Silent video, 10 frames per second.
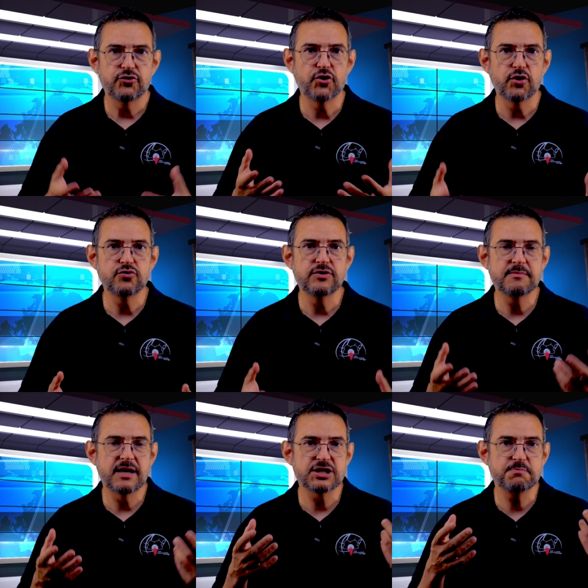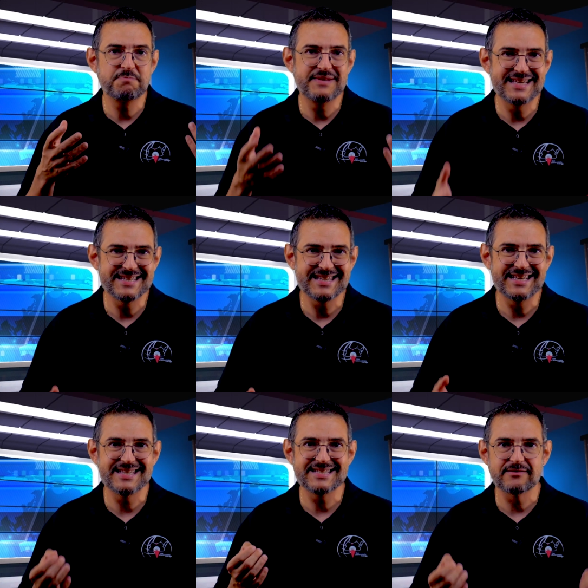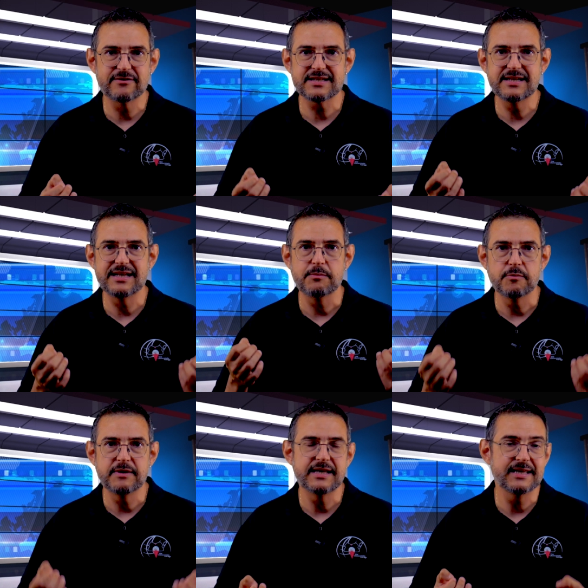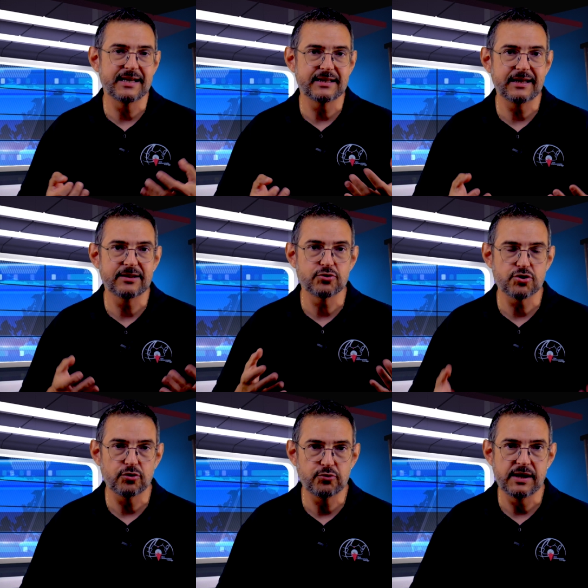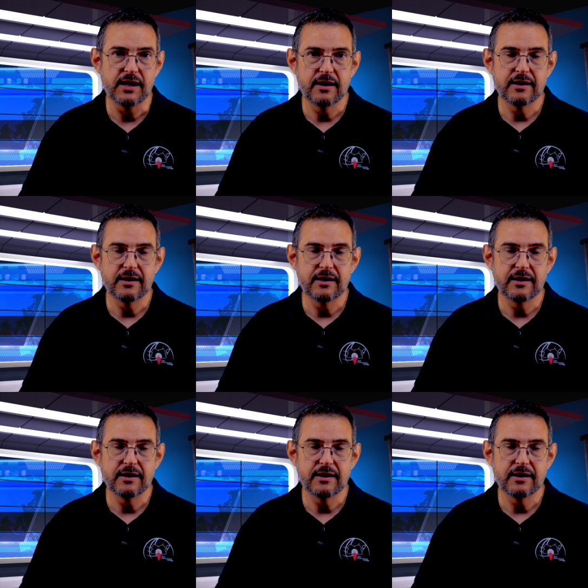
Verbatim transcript: donnent une image biaisée des avancées de la mobilité électrique d'aujourd'hui